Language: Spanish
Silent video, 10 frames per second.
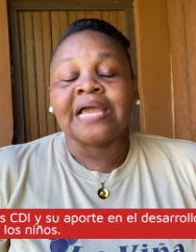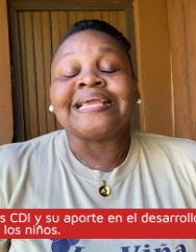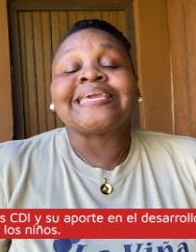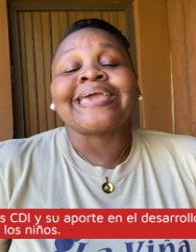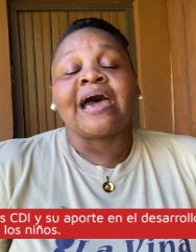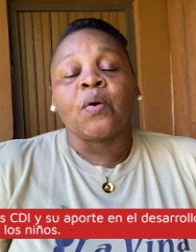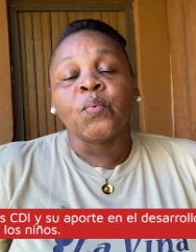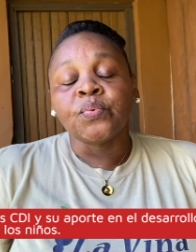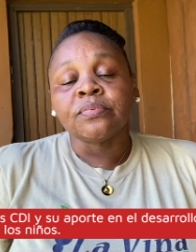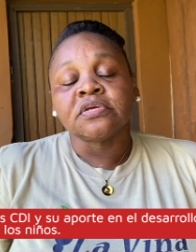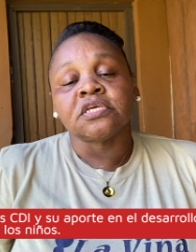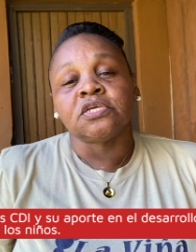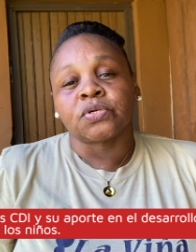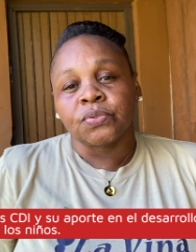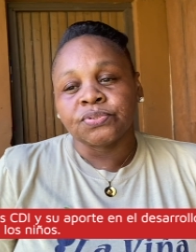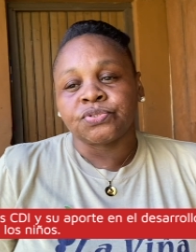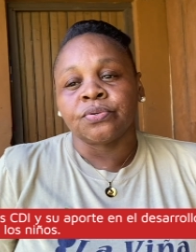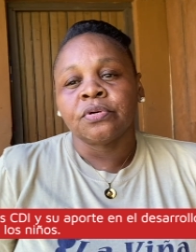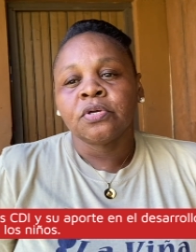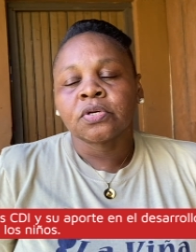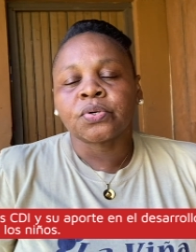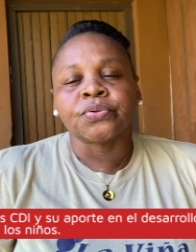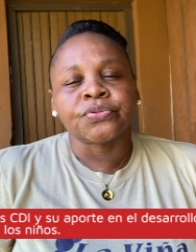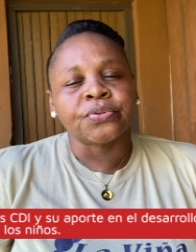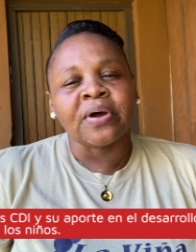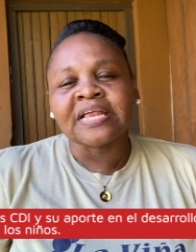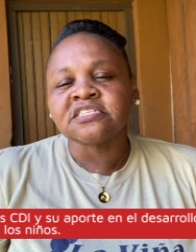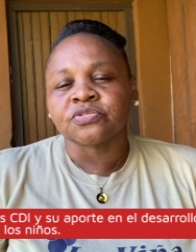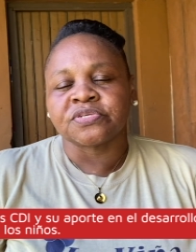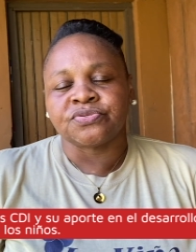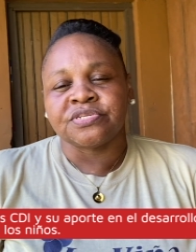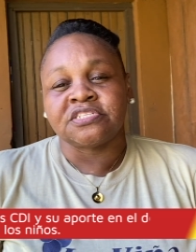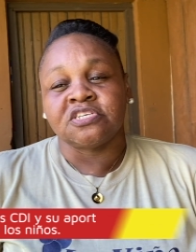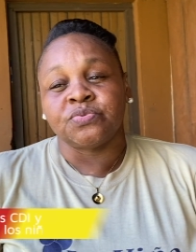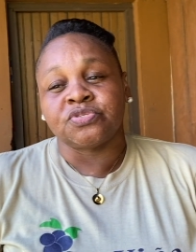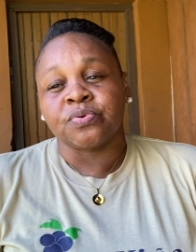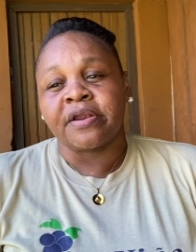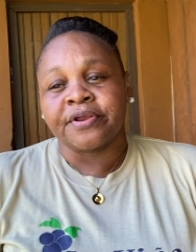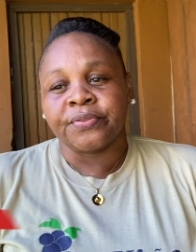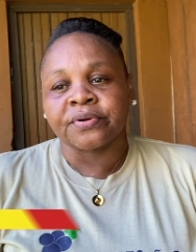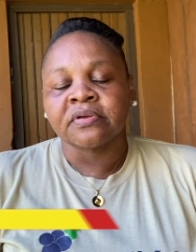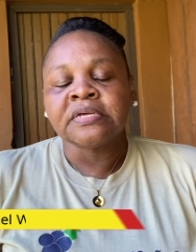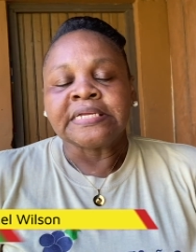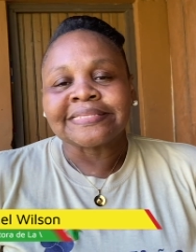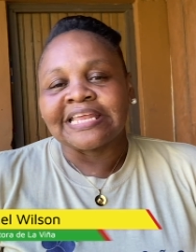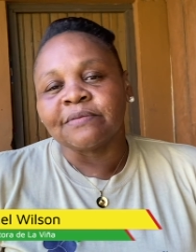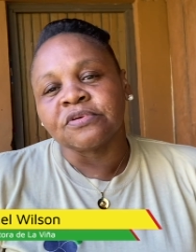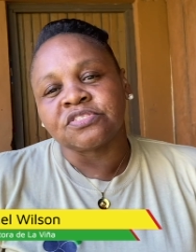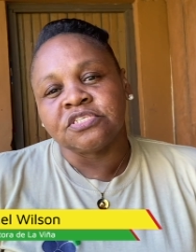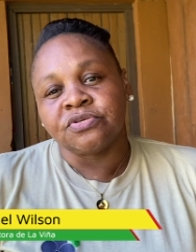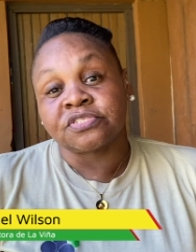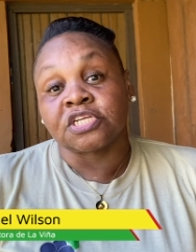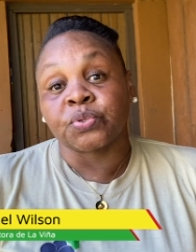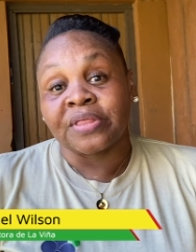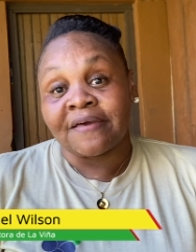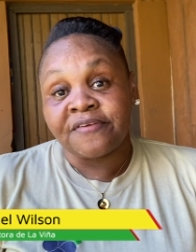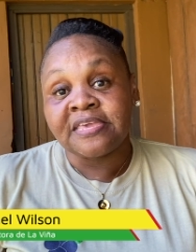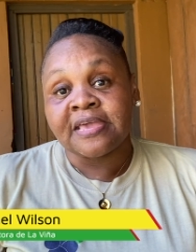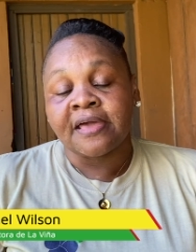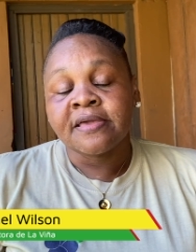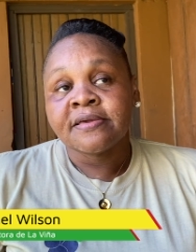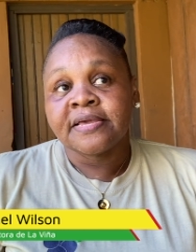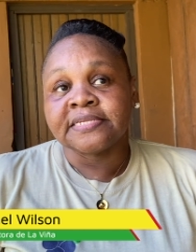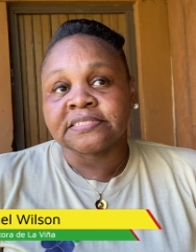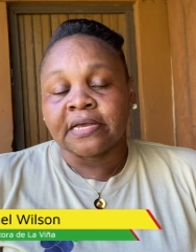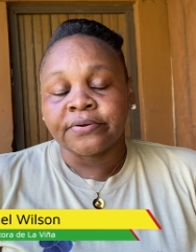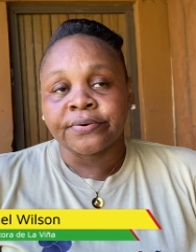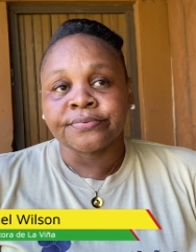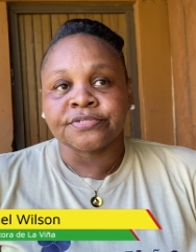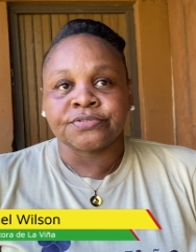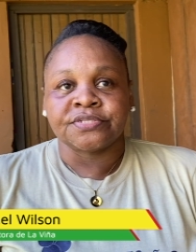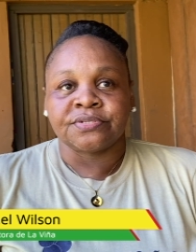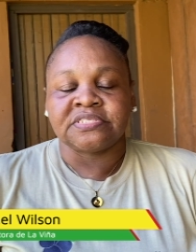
que aún incluso con todas las situaciones en nuestro alrededor, tenemos niños que todavía están con nosotros